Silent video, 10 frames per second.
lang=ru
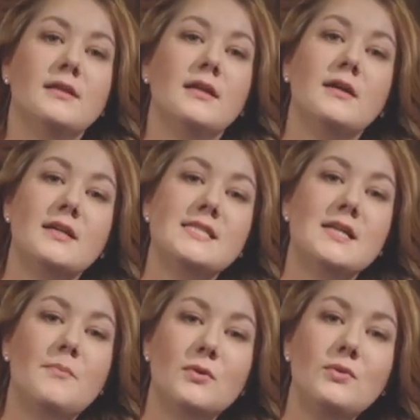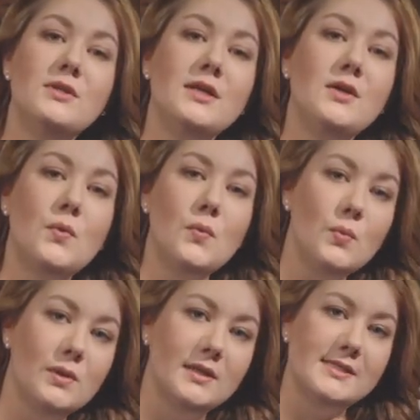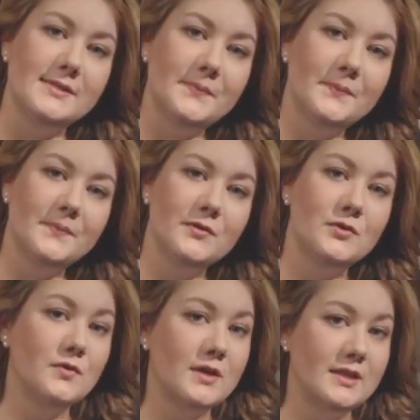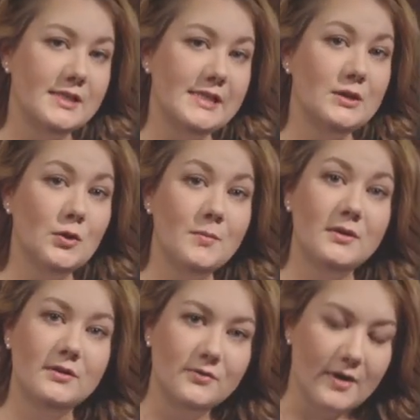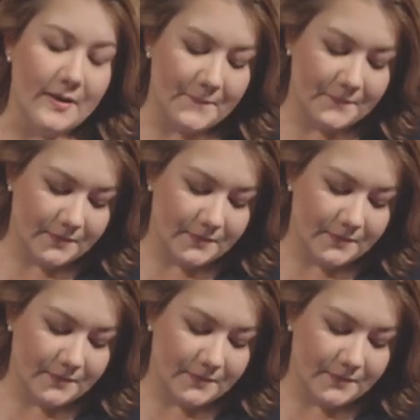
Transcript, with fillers: На Краснопрудной улице, в квартире номер два,